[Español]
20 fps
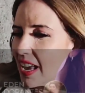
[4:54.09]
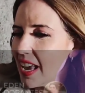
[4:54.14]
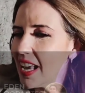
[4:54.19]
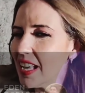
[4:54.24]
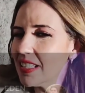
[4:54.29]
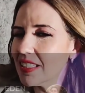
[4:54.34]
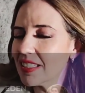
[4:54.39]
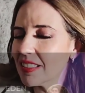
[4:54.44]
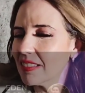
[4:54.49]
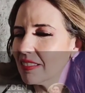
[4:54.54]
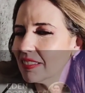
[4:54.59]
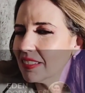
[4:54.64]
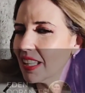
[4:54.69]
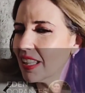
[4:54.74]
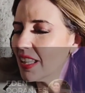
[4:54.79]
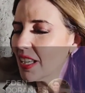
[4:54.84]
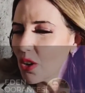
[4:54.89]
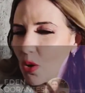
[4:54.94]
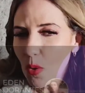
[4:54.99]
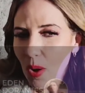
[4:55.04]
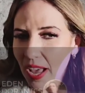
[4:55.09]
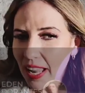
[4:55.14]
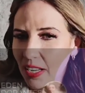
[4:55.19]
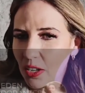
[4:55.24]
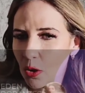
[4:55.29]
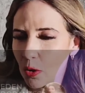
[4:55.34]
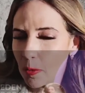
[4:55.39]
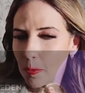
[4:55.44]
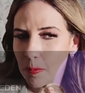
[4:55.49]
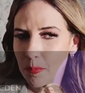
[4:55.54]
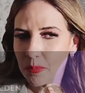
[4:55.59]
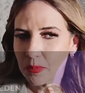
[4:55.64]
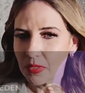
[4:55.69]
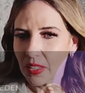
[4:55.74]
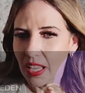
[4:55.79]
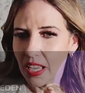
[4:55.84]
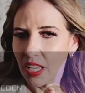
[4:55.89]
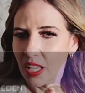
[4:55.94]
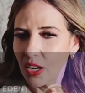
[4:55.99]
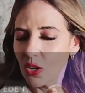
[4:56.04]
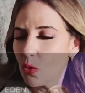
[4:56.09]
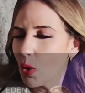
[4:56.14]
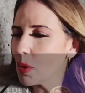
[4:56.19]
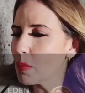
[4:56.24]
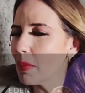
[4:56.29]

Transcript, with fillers: Es, te digo algo, no